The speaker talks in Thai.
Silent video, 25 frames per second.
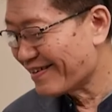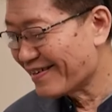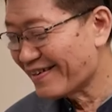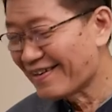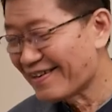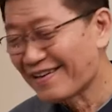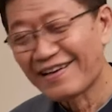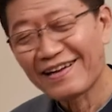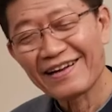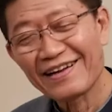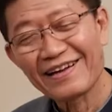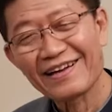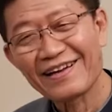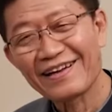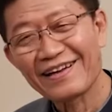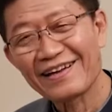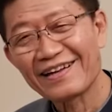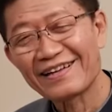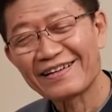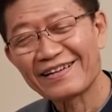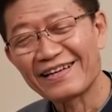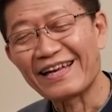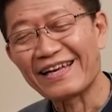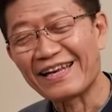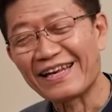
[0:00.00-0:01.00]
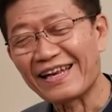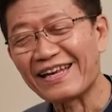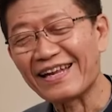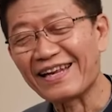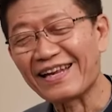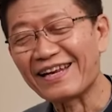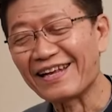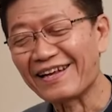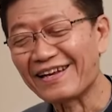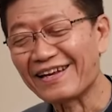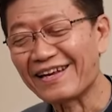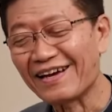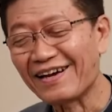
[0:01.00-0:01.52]
หรือมันเดี๋ยวเดี๋ยวเดี๋
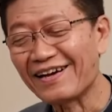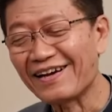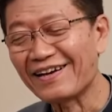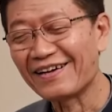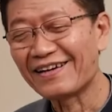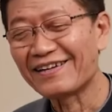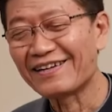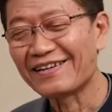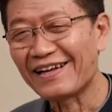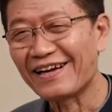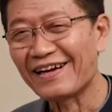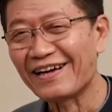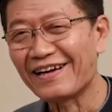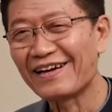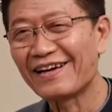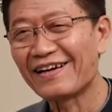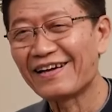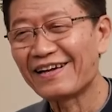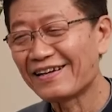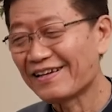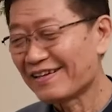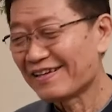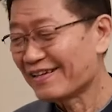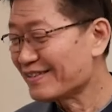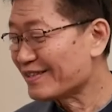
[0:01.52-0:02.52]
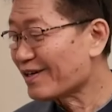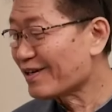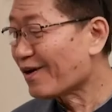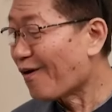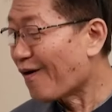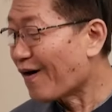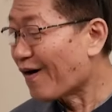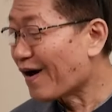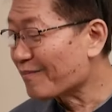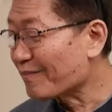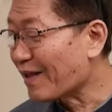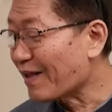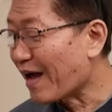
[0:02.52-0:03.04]
ยวเดี๋ยวเจ้าขอ
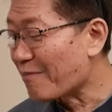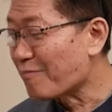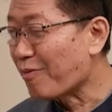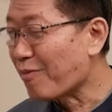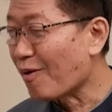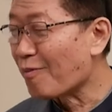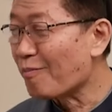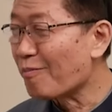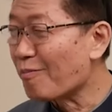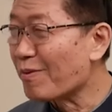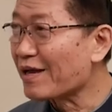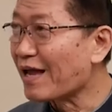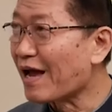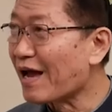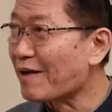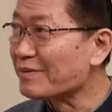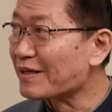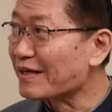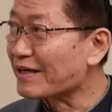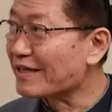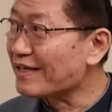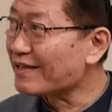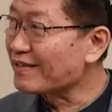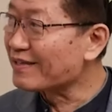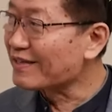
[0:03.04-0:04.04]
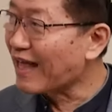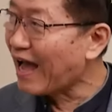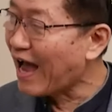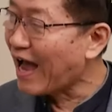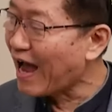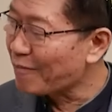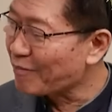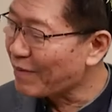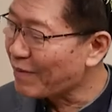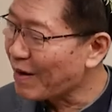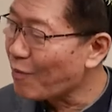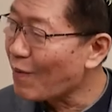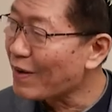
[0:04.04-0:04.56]
คคำถามผมพยายามจะคิดตาม
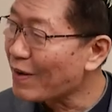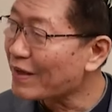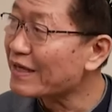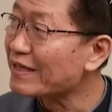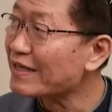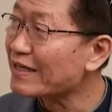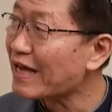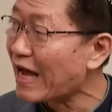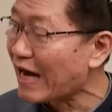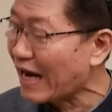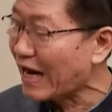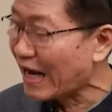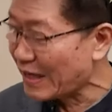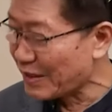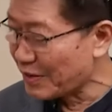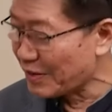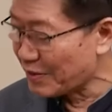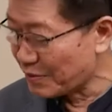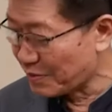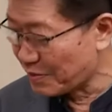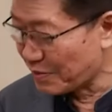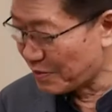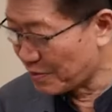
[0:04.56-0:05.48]
นะว่าคิดอะไรอยู่ ประ